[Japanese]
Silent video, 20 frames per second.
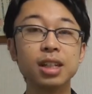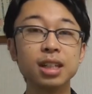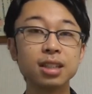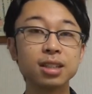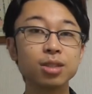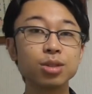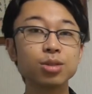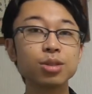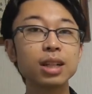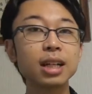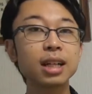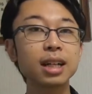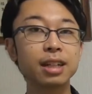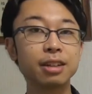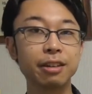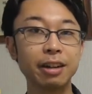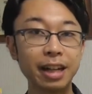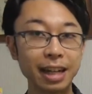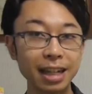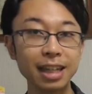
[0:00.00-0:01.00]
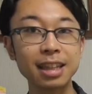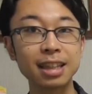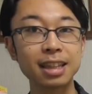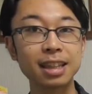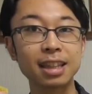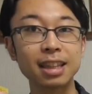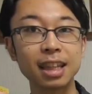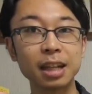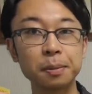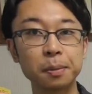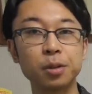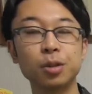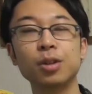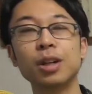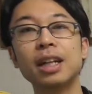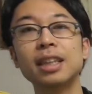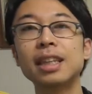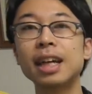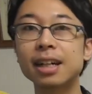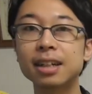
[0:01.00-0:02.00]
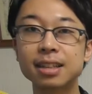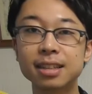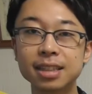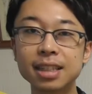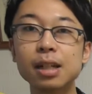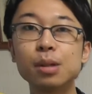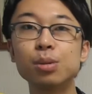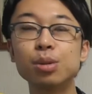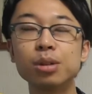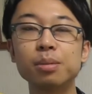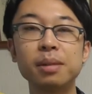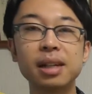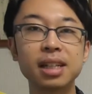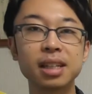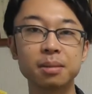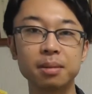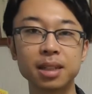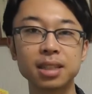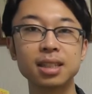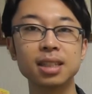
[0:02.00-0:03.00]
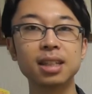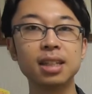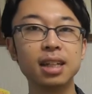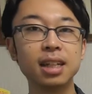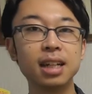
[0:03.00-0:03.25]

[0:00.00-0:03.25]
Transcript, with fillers: その中にはリンっていうものがたくさん含まれてます